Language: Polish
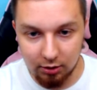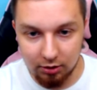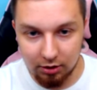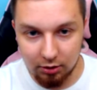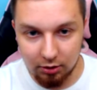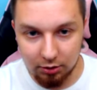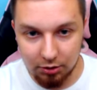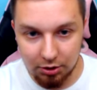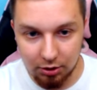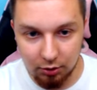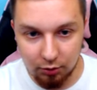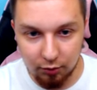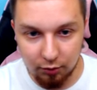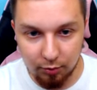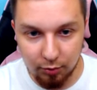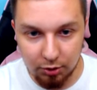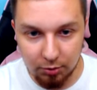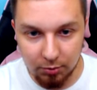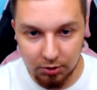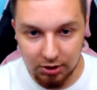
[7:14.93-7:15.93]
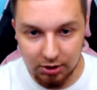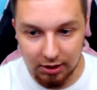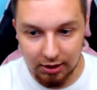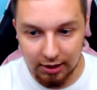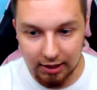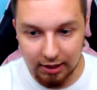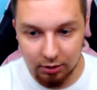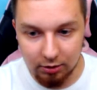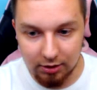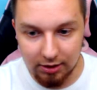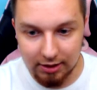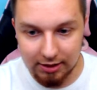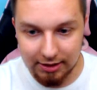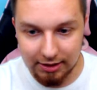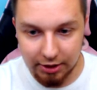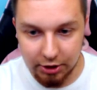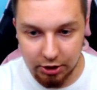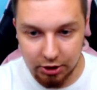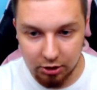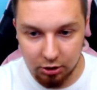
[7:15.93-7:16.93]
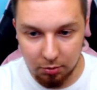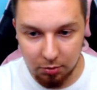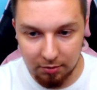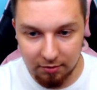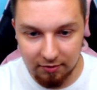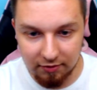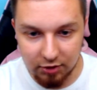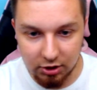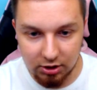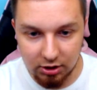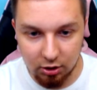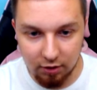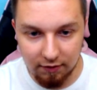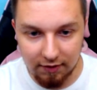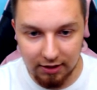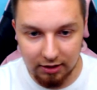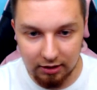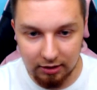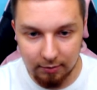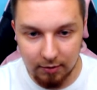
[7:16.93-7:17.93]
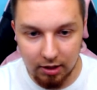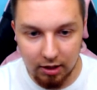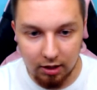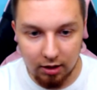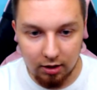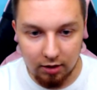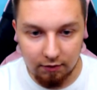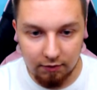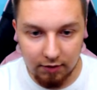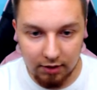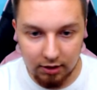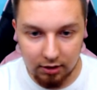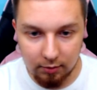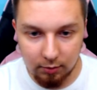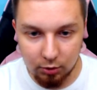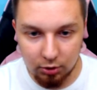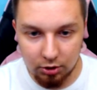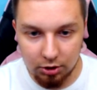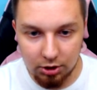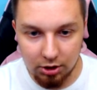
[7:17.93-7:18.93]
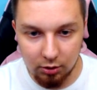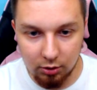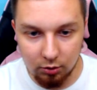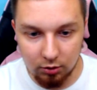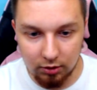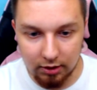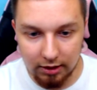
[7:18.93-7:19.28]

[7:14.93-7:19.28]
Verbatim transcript: No tych odcinków musi być kilka, to nie jest tak, że zrobimy wszystko w jednym, w jednym odcinku.